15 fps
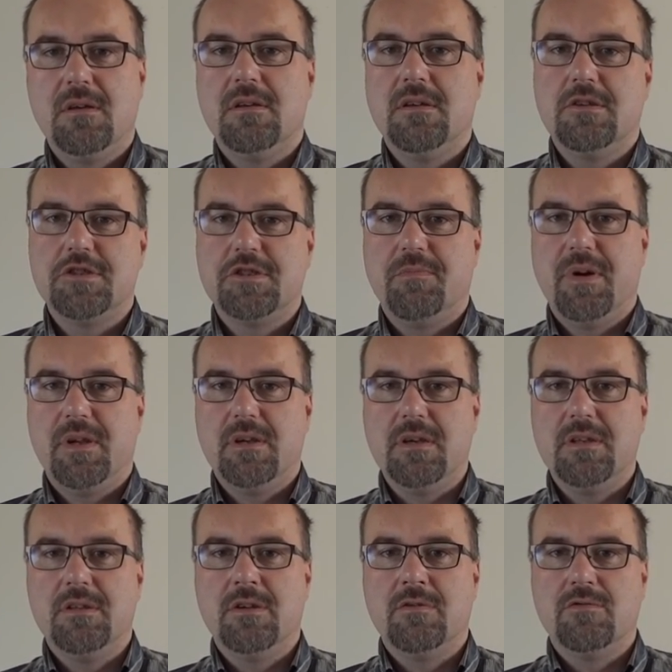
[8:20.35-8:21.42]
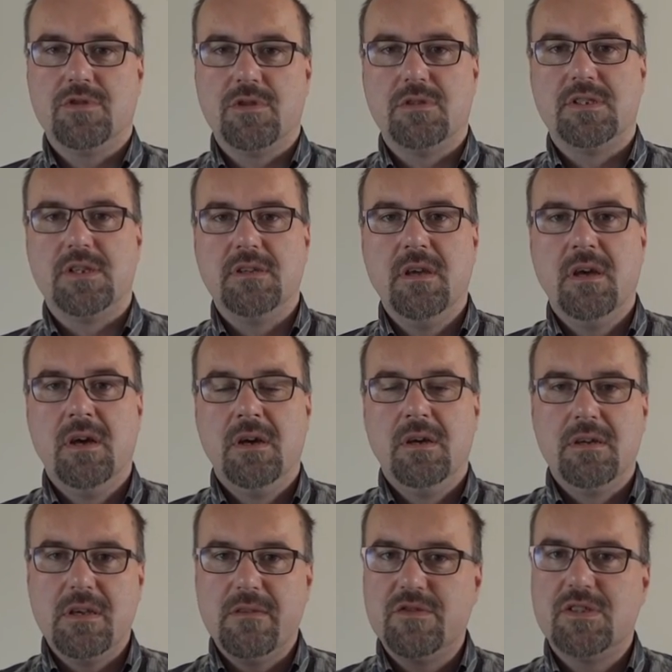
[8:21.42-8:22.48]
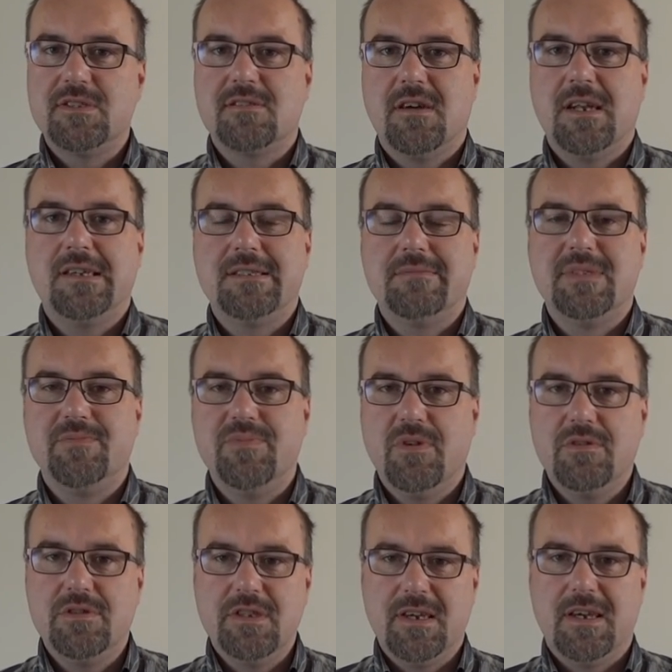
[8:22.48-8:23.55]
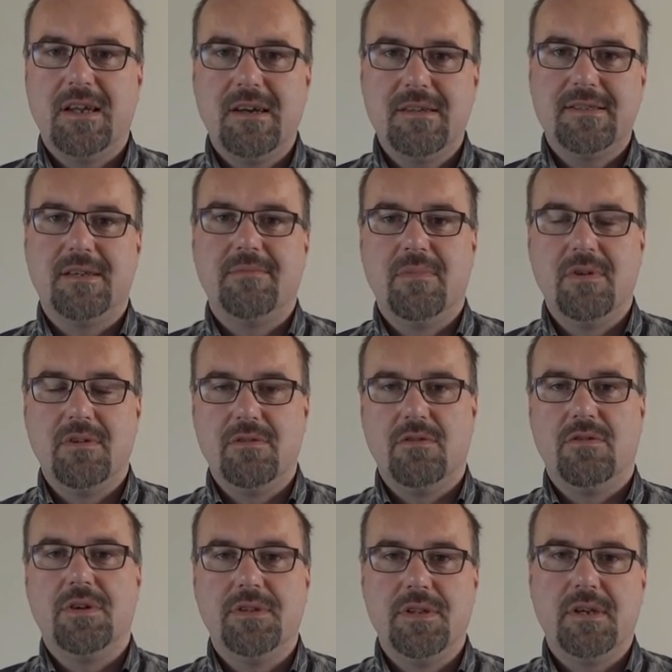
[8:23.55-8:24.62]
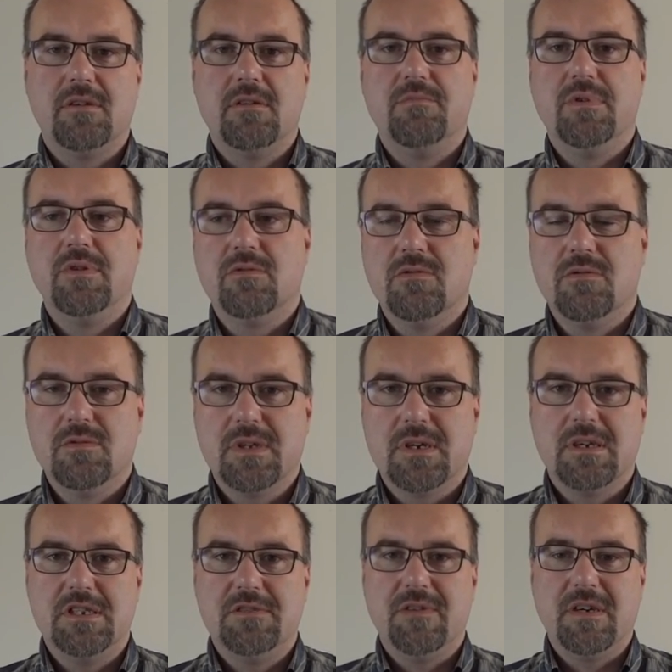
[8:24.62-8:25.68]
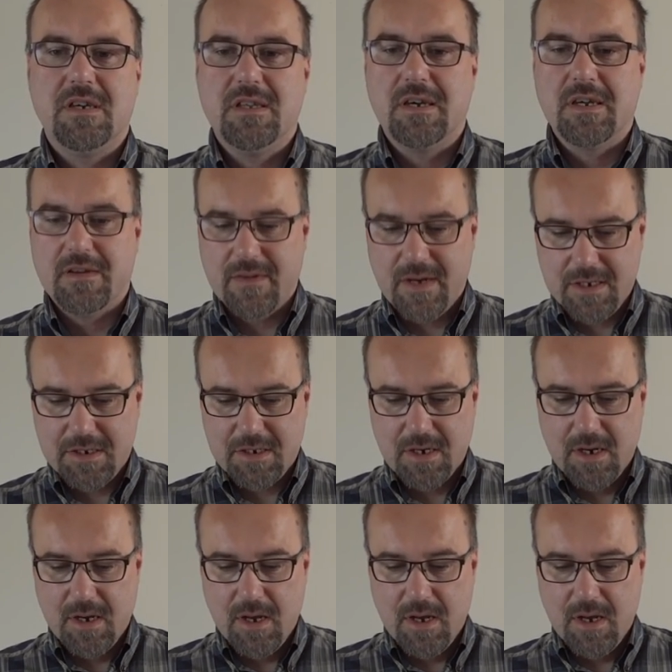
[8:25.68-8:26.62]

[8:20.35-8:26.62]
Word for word: i jeszcze parę innych urządzeń i wszystko razem spiąć i razem do jednego pliku takie dźwięki nagrywać.